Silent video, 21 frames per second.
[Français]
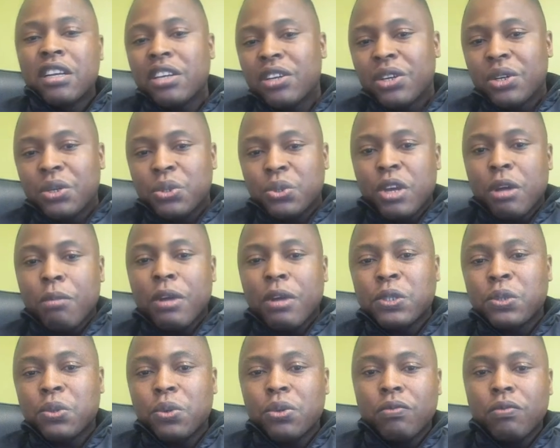euh, sur
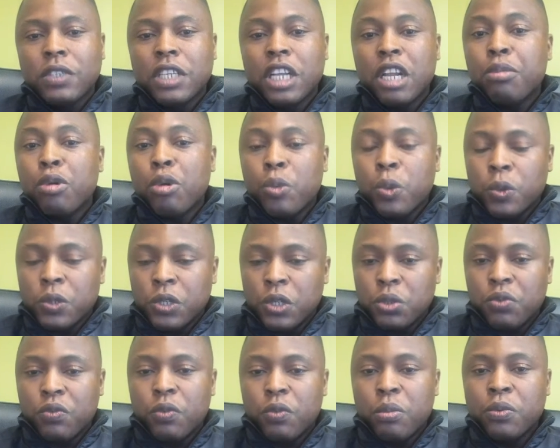Amazon, vous allez proposer
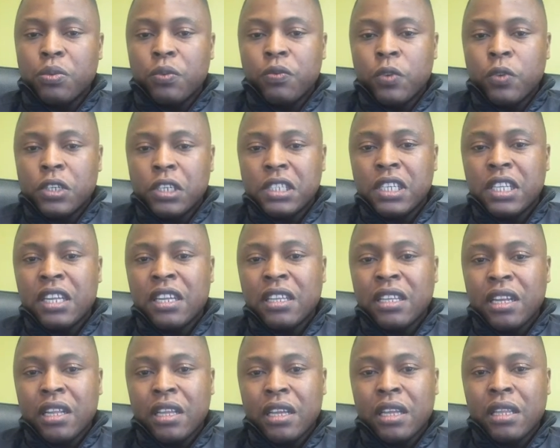sur votre site
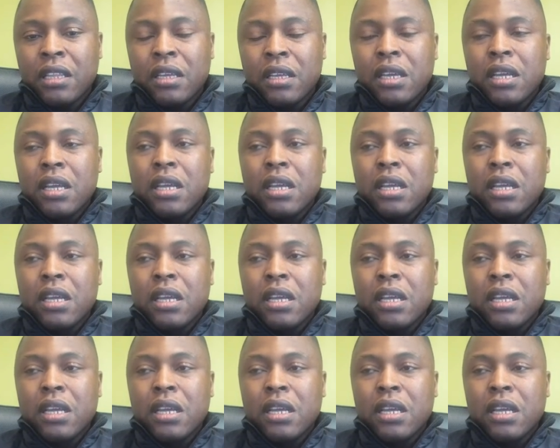internet